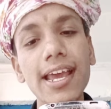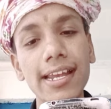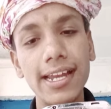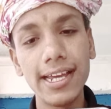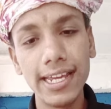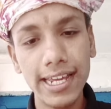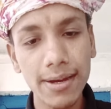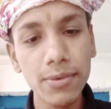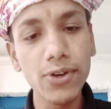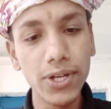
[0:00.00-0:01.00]
नहीं
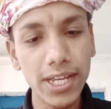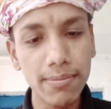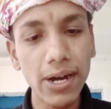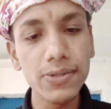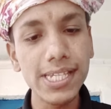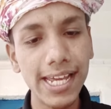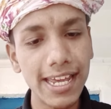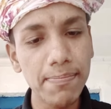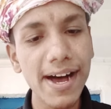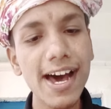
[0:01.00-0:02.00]
हम कोई भव से
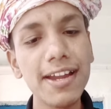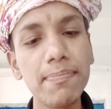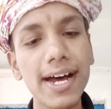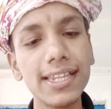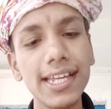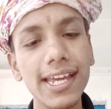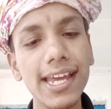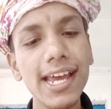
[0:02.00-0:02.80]
ही पार पाते